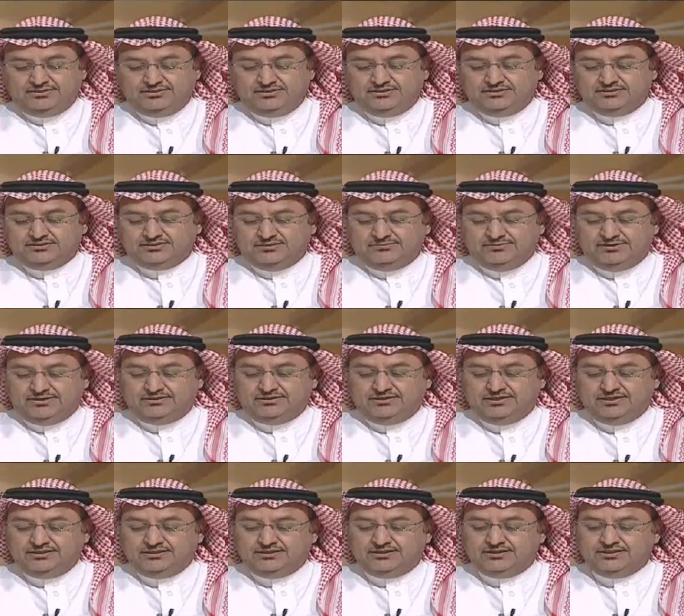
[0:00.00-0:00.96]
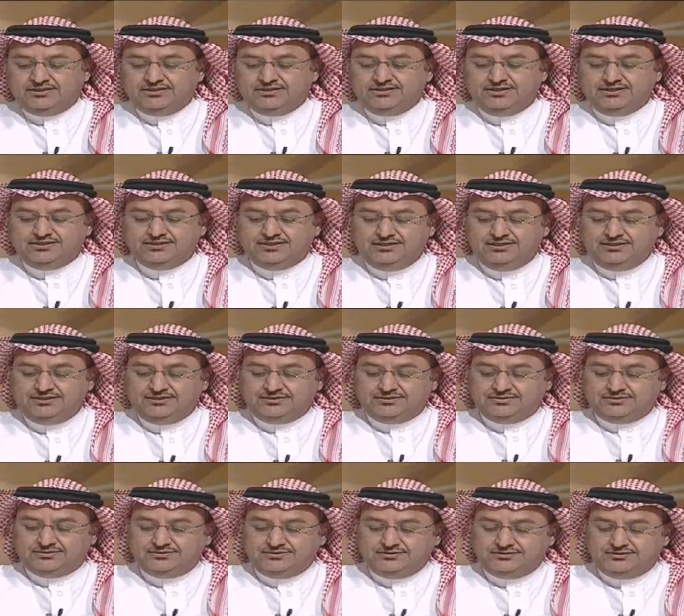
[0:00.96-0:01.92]
آه، طبعا هذه القضية
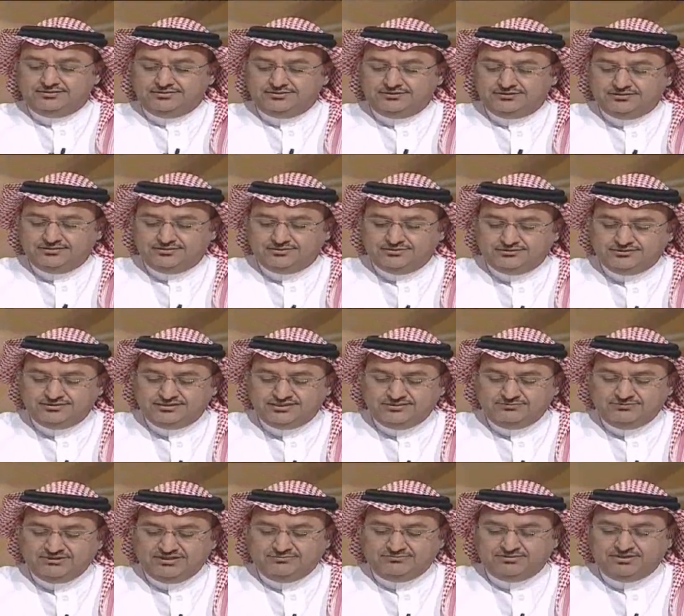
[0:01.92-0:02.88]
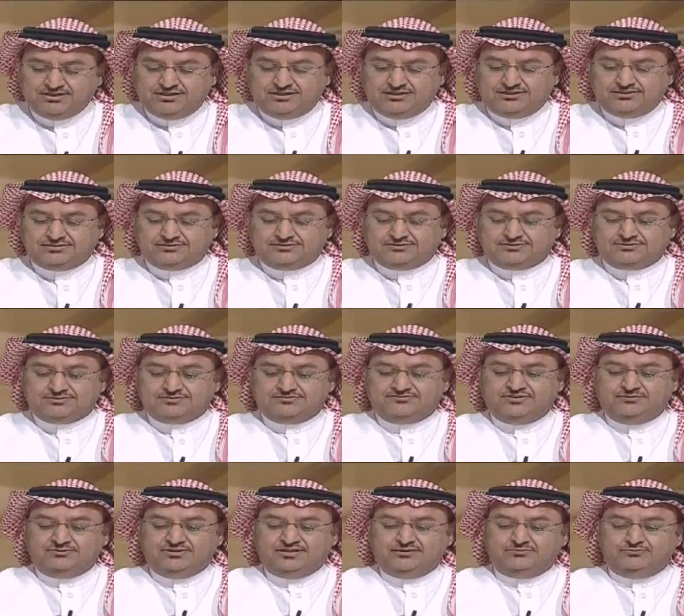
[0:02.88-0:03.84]
احتلت آه، اهتمام خاص
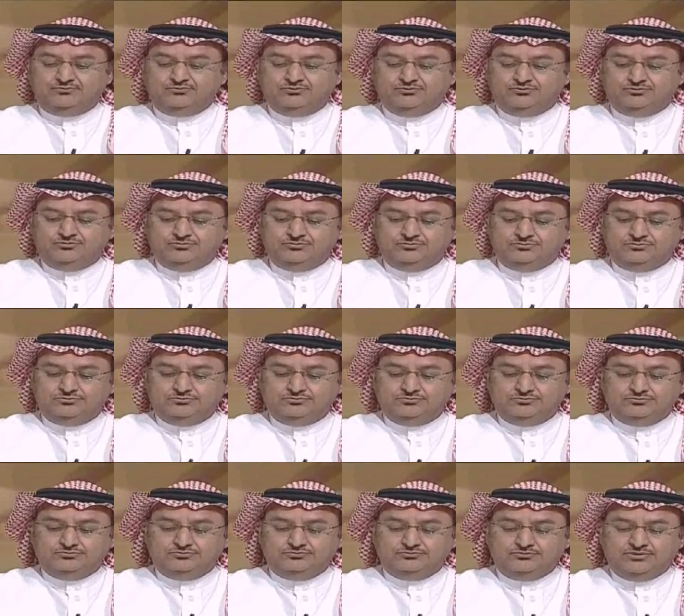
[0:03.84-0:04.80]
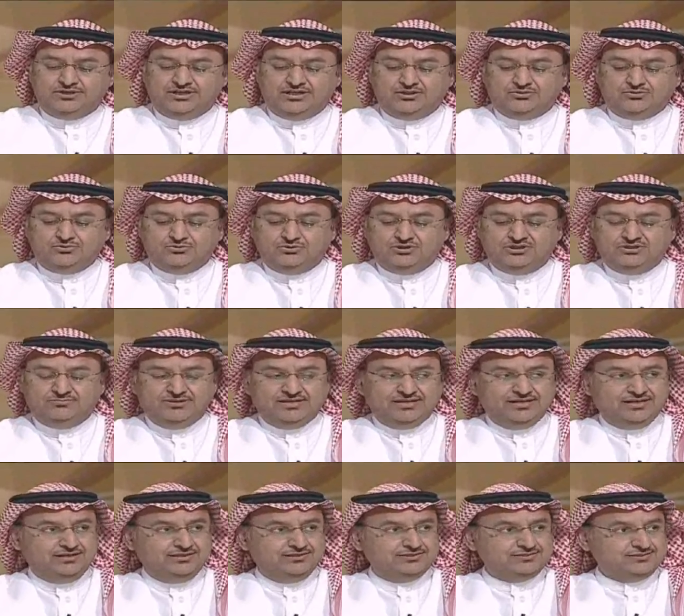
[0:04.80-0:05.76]
فيما يبدو وعلى ضوء
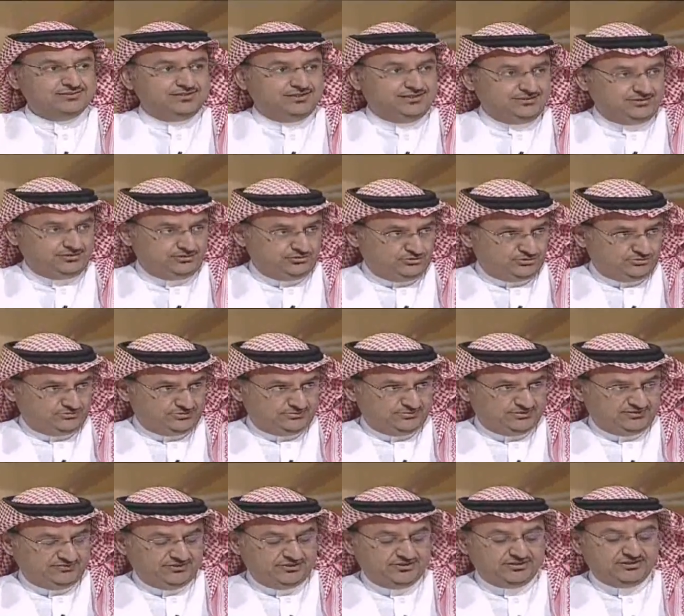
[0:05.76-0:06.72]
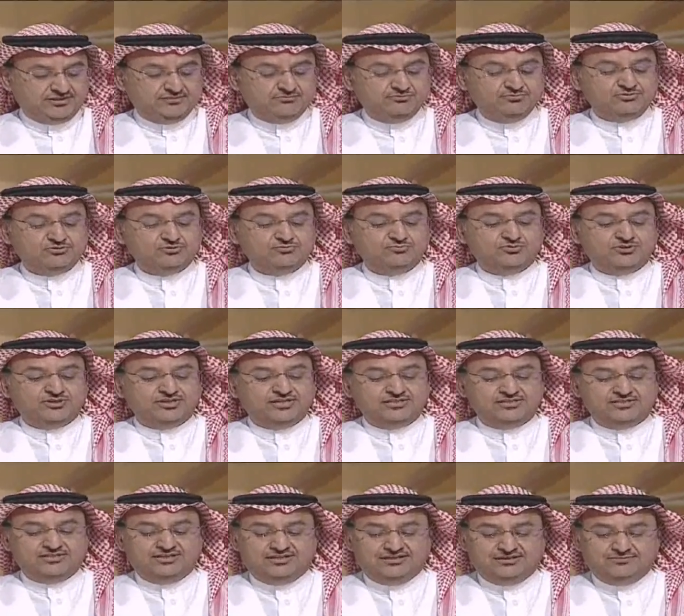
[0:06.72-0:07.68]
البيان الصادر اليوم زي ما تفضلت من سمو
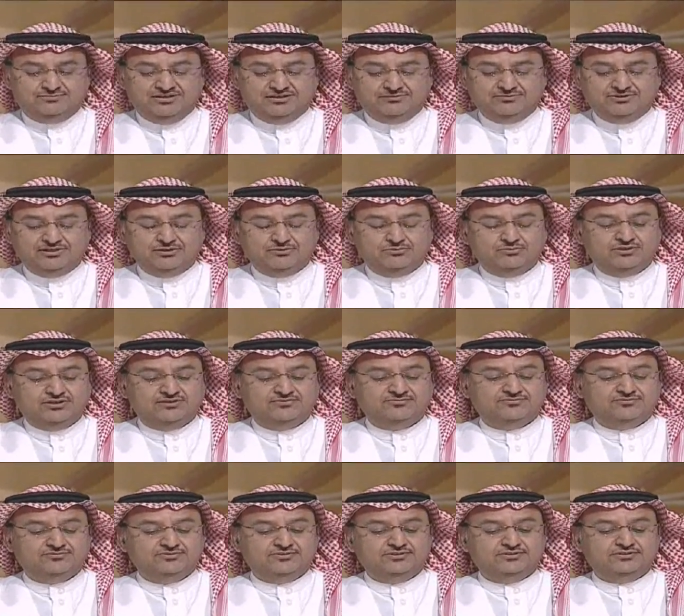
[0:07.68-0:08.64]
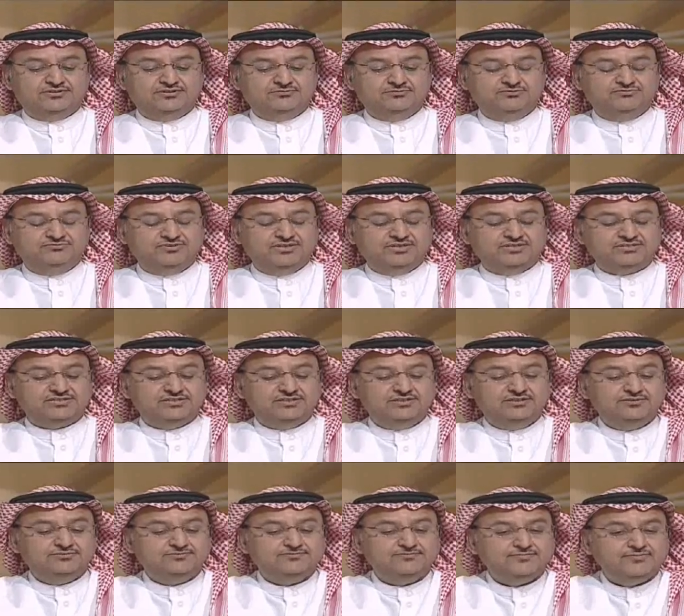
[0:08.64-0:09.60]
الرئيس العام الأمير نواف آه، بن
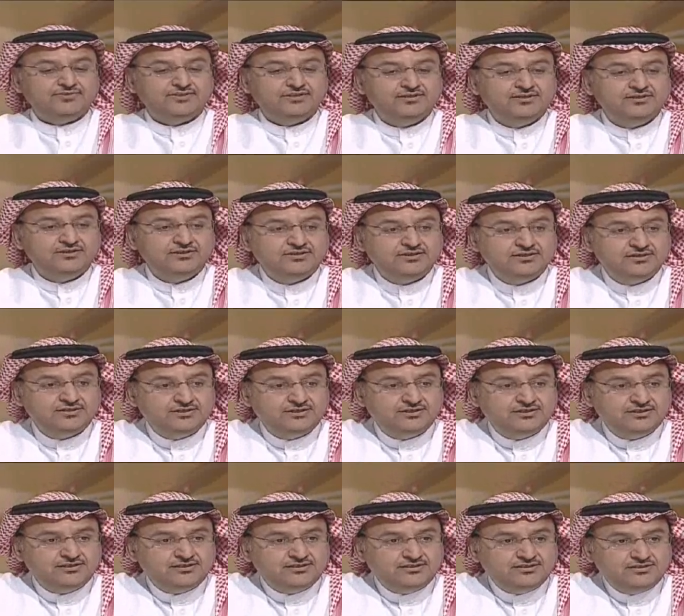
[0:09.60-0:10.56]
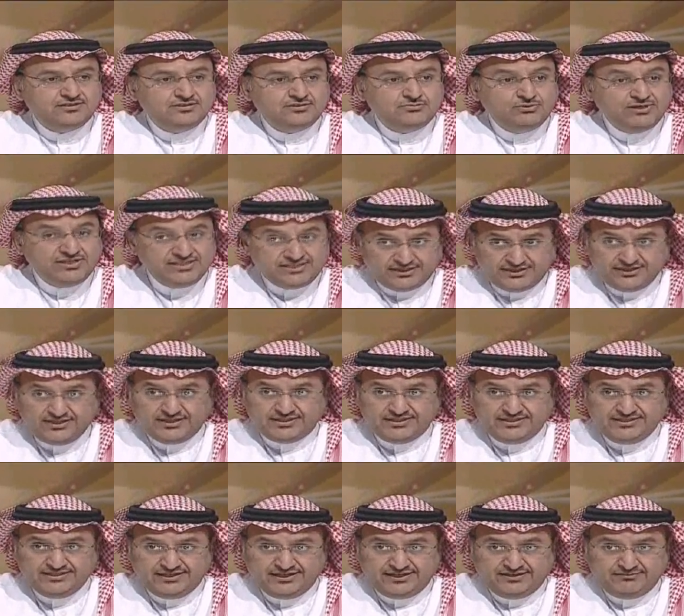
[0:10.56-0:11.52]
فيصل ولدى
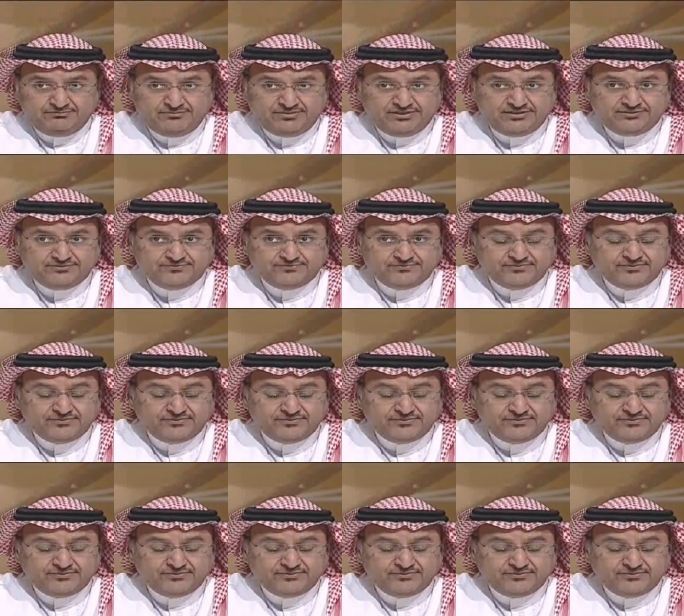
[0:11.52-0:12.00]
الرياضيين عامة